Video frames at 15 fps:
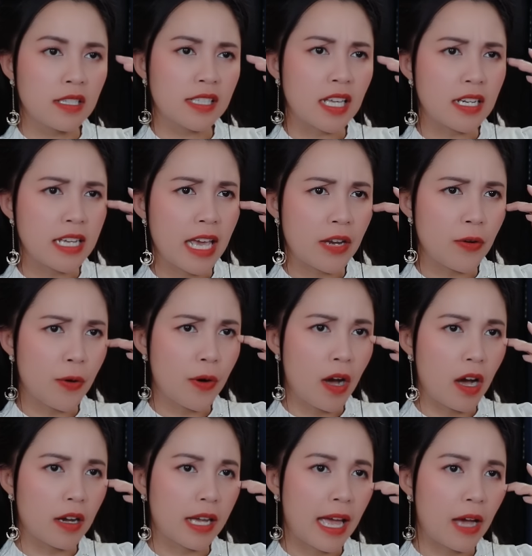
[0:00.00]
Tên gia nô
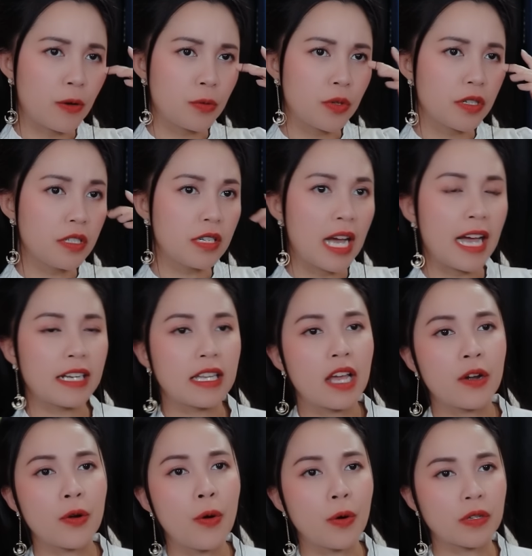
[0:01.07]
họ cao được hai
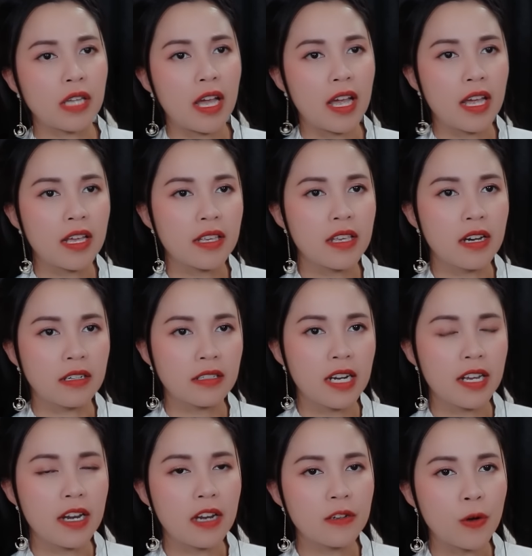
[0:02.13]
tên đồ tể dẫn
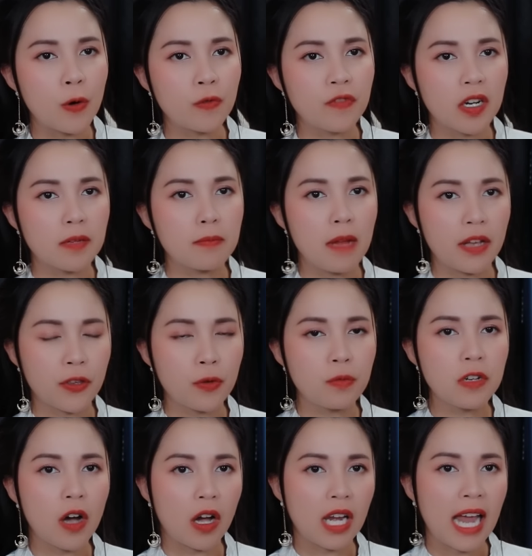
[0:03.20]
đi đến khu vực mà
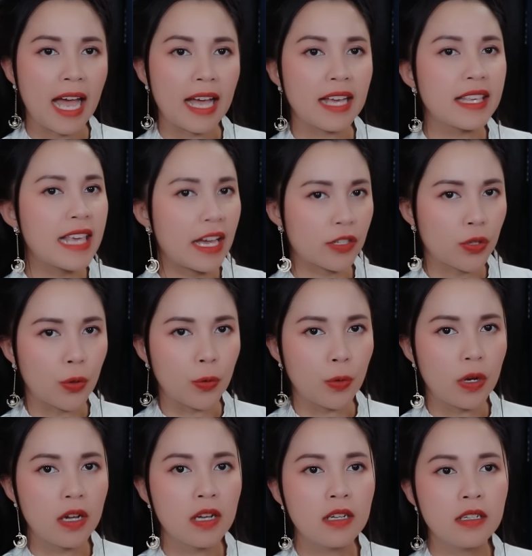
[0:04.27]
chúng gọi là nhà tù.
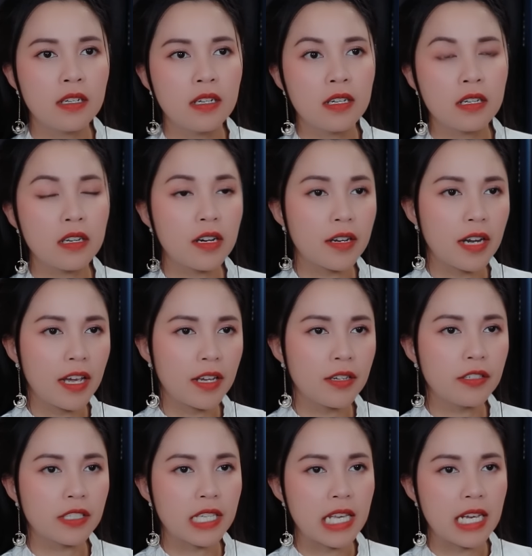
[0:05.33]
Nơi đây
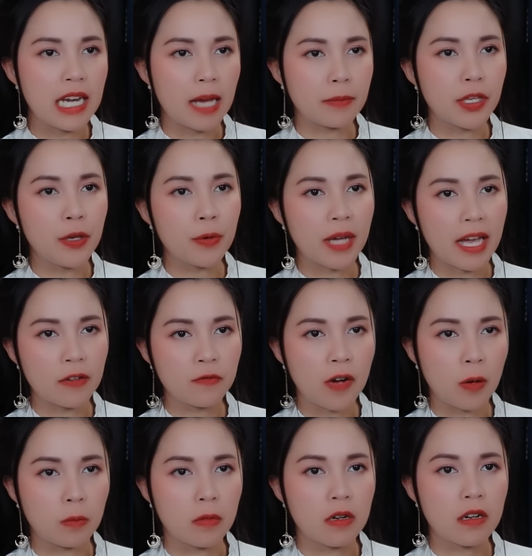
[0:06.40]
được chia làm nhiều căn
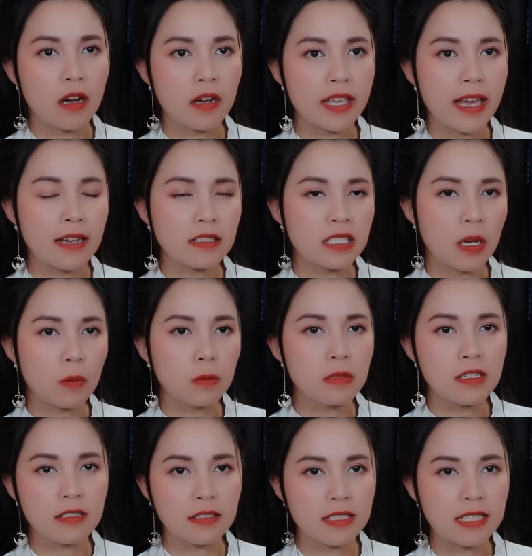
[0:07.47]
phòng, có chắn song,
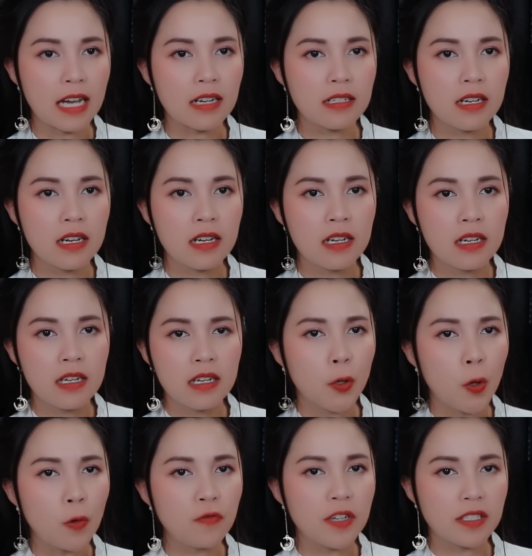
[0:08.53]
cửa sắt
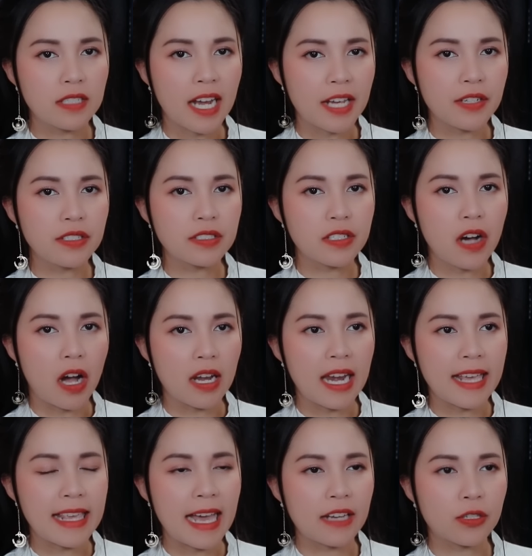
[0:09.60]
Khu vực này được gọi
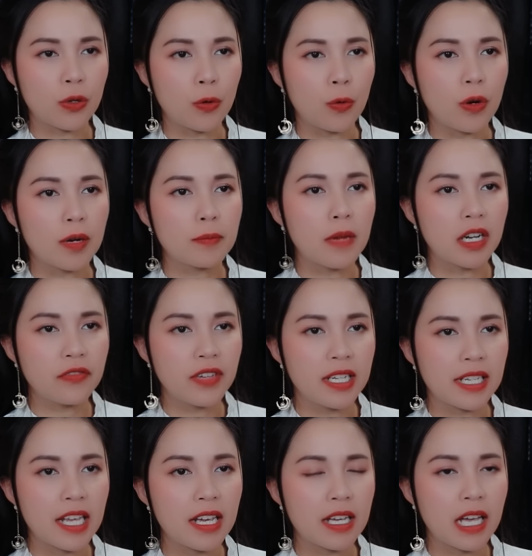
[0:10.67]
là nhà tù bởi
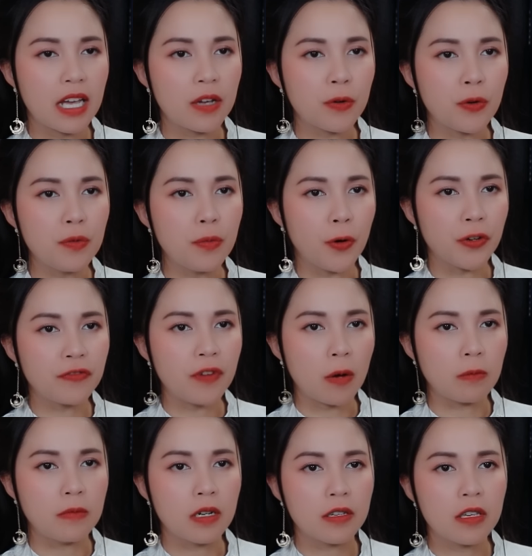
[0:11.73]
vì thiết kế của mỗi
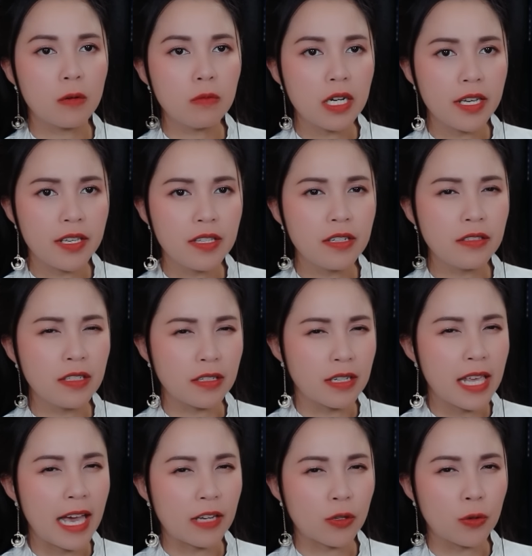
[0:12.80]
phòng giống y như
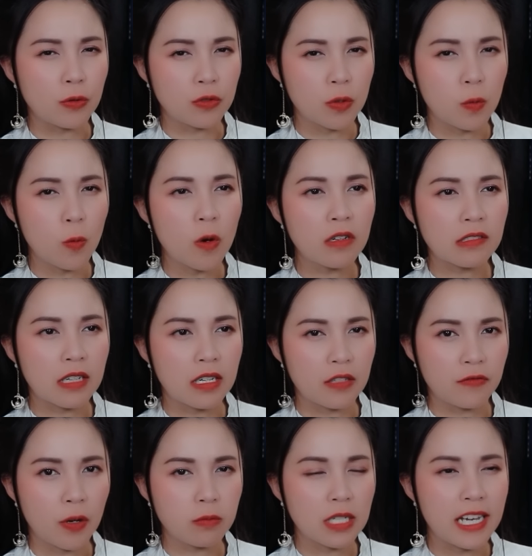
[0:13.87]
những nhà tù Trung Quốc
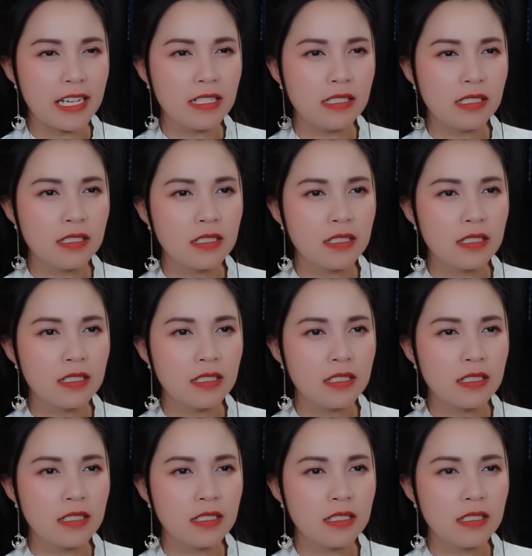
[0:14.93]
thời phong kiến.